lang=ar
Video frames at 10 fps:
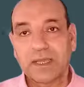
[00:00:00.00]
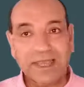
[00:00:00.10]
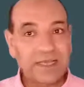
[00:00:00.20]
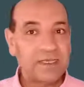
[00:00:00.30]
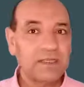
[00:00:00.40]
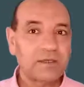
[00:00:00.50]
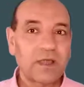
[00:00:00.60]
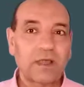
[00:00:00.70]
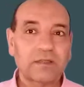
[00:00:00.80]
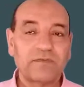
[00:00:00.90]
خليني
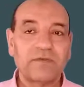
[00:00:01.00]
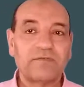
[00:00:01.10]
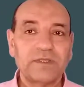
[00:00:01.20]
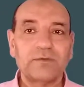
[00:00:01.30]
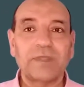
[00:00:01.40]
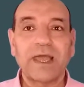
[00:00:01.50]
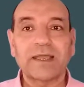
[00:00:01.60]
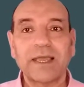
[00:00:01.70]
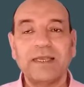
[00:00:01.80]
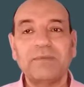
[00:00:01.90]
النهاردة في الفيديو ده
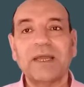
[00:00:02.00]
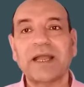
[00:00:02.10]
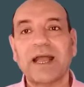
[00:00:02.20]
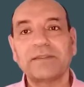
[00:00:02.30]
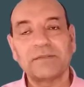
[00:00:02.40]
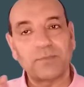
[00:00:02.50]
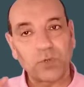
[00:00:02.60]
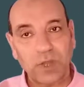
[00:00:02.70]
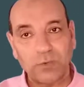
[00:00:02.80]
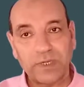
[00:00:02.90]
هكلمك عن
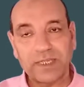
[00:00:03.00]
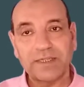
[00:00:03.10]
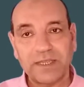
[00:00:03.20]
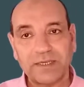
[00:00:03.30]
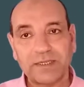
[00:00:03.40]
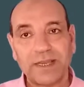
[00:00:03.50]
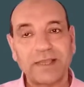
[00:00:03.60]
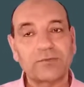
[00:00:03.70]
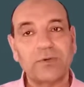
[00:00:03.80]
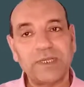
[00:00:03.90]
مكونات دايرة
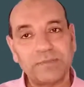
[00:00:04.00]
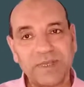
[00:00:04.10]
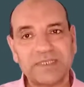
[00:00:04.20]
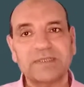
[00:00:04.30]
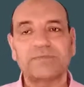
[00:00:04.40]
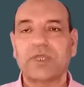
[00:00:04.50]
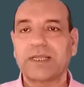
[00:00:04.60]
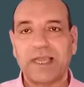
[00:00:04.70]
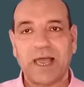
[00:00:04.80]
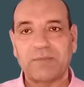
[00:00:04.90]
الهيدروليك بس
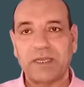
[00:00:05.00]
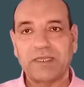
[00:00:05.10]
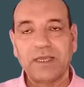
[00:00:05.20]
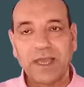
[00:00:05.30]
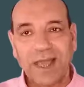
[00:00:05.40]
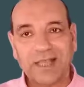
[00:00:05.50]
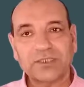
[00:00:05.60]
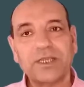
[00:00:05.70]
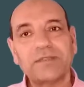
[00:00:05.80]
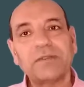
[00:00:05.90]
بشكل عملي
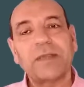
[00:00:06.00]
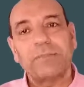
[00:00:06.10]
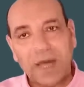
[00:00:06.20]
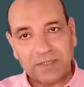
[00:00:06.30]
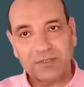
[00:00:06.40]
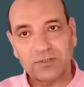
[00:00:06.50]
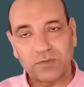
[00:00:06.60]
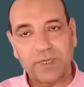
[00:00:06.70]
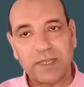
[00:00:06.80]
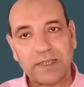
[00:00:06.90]
عشان بعض
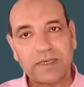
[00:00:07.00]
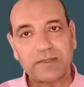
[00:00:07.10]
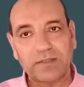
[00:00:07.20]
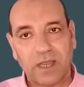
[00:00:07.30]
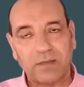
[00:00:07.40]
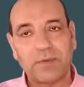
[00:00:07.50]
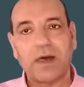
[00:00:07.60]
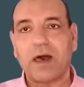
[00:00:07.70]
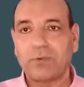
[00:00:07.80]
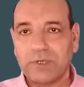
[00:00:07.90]
الزملاء اللي
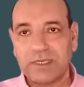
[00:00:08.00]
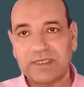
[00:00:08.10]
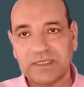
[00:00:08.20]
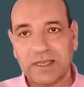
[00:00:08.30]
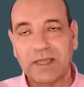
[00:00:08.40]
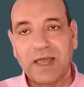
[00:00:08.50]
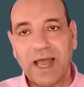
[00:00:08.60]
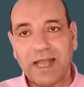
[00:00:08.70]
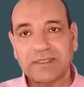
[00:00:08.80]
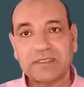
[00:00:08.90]
طلبة او اللي لسه
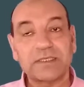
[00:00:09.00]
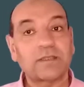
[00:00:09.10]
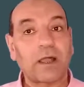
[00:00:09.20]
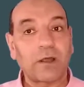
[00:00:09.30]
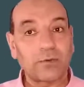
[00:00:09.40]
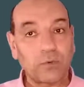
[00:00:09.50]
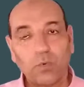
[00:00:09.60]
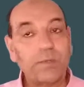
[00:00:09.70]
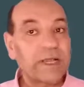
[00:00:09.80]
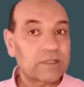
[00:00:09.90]
حديث التخرج
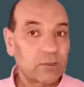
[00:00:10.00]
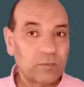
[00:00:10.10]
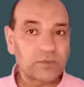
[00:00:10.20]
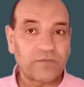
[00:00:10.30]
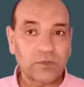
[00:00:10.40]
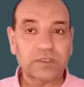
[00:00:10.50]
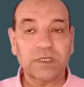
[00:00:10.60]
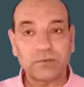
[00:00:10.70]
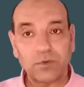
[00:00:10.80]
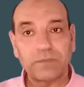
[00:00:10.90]
وما جات لهمش فرصة
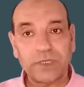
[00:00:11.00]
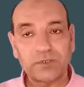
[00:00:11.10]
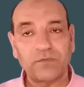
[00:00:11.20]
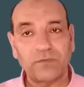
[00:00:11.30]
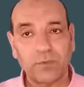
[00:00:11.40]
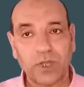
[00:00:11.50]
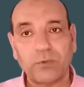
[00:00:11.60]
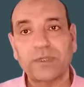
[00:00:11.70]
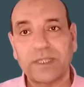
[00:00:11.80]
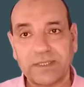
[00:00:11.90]
ان هم يشوفوا
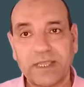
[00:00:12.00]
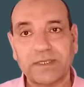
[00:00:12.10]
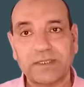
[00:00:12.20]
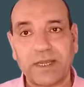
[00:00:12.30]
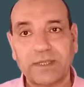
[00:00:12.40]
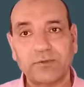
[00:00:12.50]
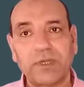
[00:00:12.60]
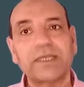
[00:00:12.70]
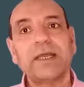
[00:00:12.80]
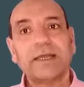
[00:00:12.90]
مكونات دايرة
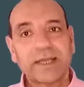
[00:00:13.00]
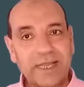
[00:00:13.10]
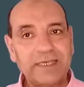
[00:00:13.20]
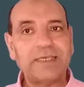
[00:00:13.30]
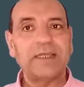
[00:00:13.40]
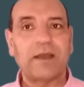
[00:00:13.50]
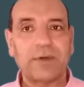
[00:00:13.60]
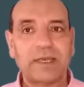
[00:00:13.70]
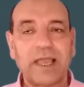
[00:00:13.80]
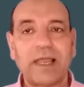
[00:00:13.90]
الهيدروليك خليني
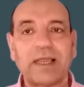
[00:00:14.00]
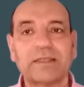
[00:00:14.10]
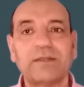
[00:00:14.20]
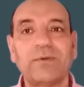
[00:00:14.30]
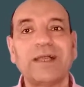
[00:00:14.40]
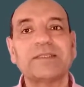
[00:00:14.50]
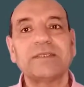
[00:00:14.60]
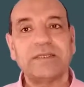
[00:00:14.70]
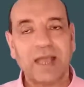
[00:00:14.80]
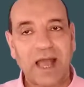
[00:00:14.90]
اوريها لك
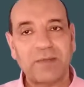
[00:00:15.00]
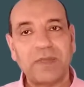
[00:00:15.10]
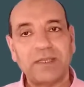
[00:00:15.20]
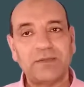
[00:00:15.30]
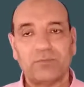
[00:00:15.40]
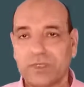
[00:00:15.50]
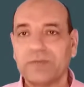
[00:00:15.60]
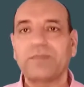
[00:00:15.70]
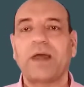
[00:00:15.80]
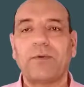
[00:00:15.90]
دلوقتي عملي
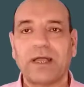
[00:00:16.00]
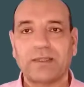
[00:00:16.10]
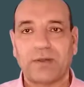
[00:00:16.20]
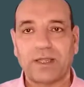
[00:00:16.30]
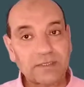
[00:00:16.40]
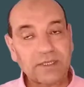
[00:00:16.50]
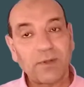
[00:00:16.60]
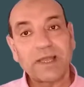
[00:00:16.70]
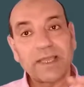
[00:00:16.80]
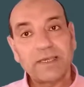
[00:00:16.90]
ونبدأ واحدة واحدة
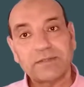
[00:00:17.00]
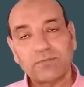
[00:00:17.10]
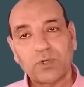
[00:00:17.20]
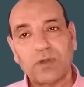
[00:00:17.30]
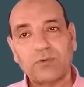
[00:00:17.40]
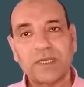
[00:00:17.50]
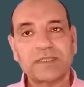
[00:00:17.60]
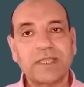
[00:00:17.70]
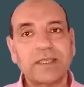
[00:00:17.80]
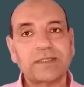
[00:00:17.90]
سواء كانت
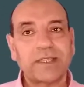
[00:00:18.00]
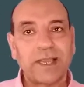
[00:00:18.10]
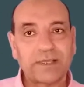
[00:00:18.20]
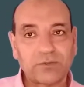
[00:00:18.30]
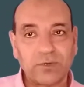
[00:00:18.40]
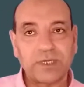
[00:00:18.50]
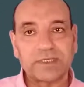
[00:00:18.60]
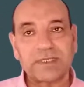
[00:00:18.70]
مكونات دايرة الهيدروليك